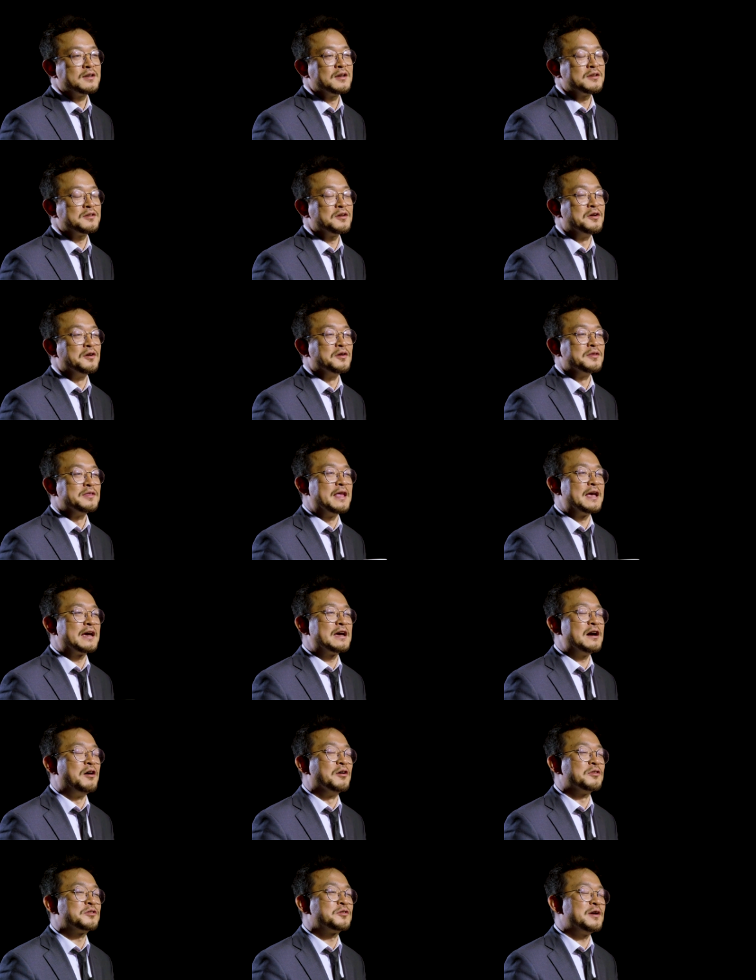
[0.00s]
그래서
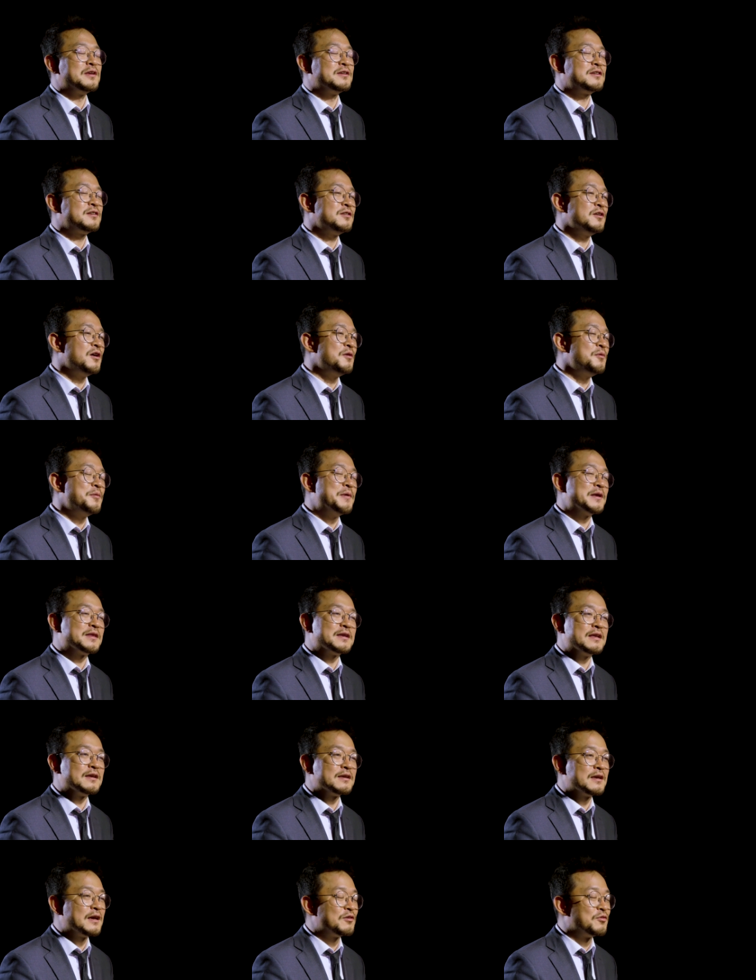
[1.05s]
내가 어떠한 시험을
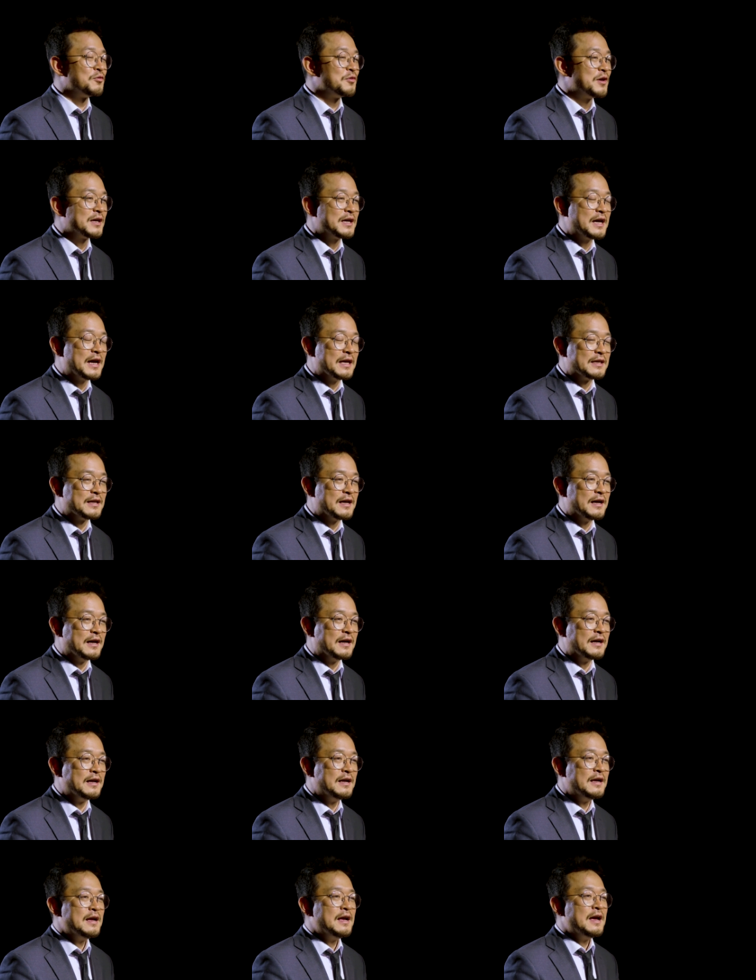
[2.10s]
봤다는 게 중요한 게 아니라
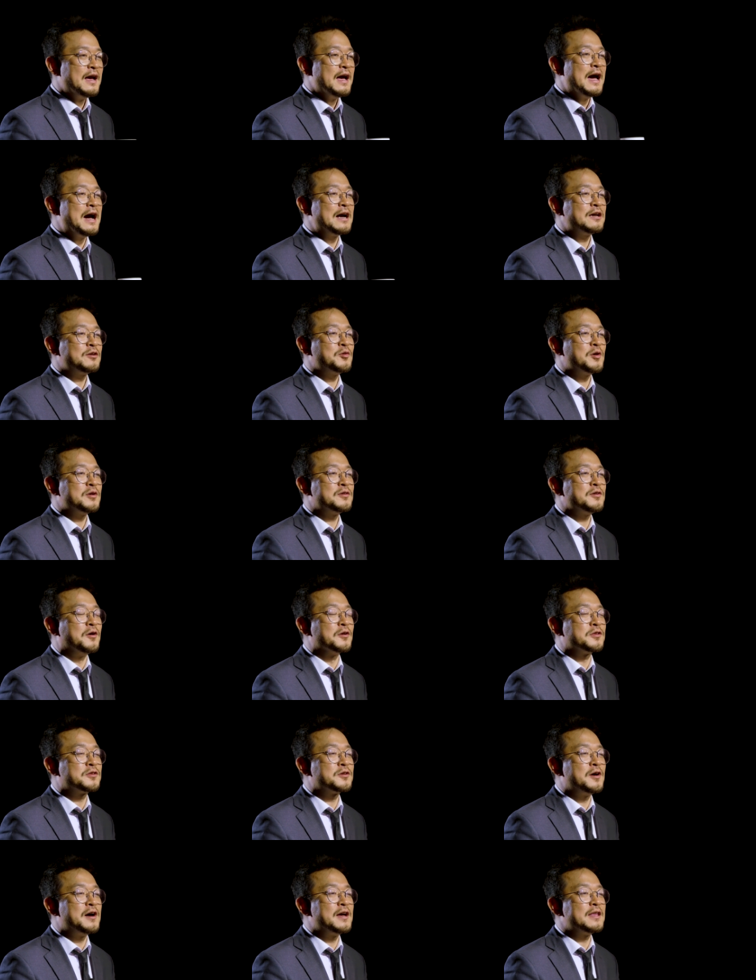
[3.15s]
학교에서
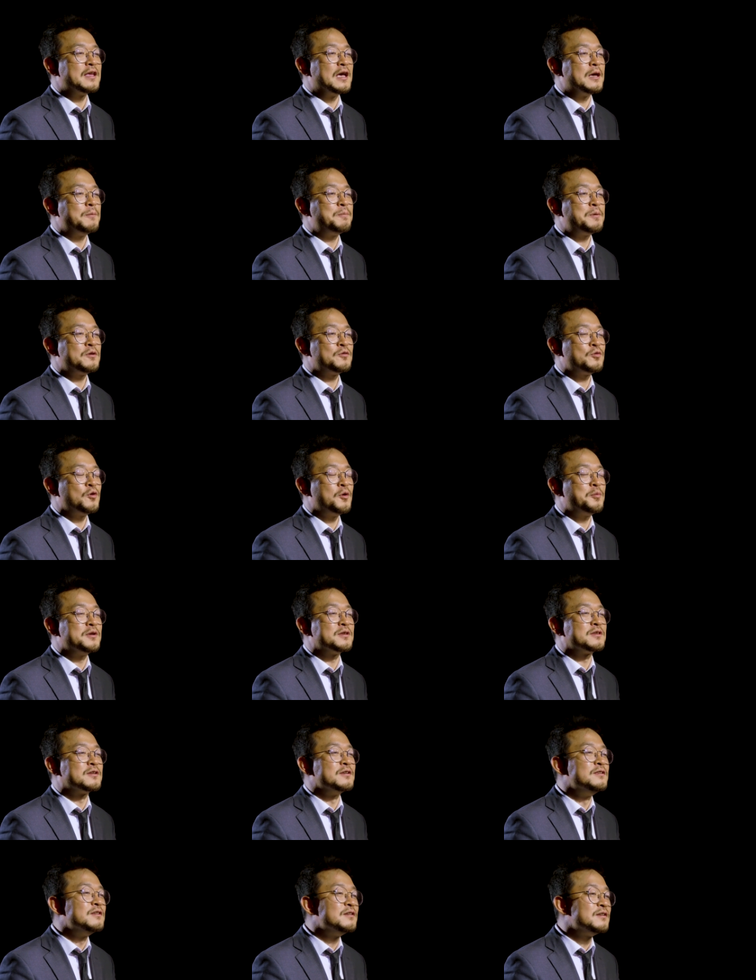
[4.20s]
어떠한 AP 수업을
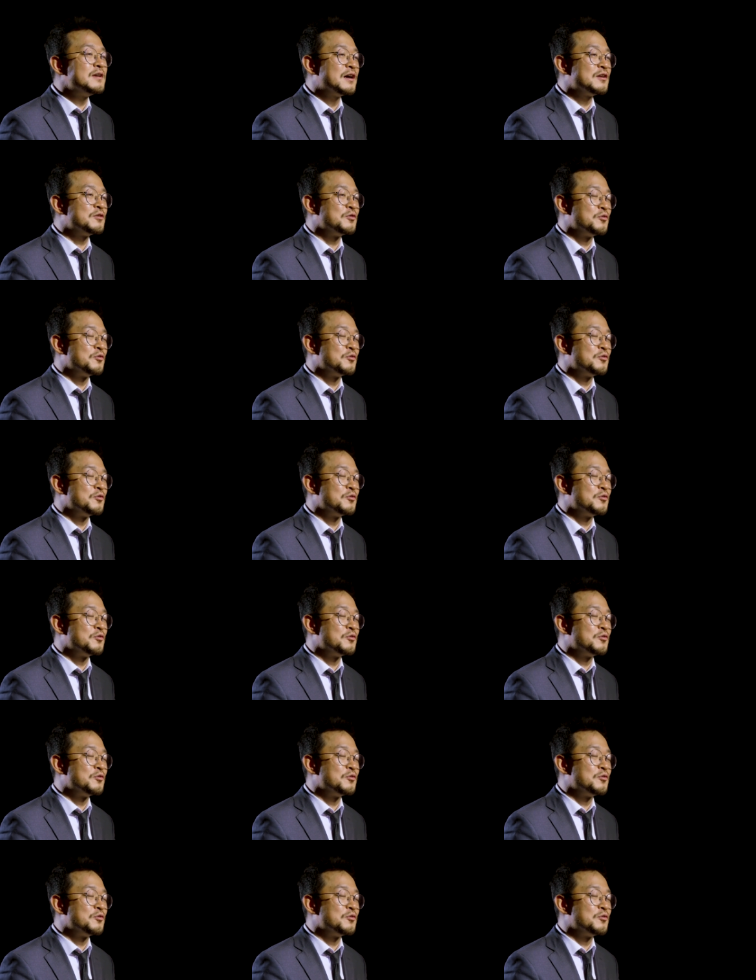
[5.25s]
듣느냐가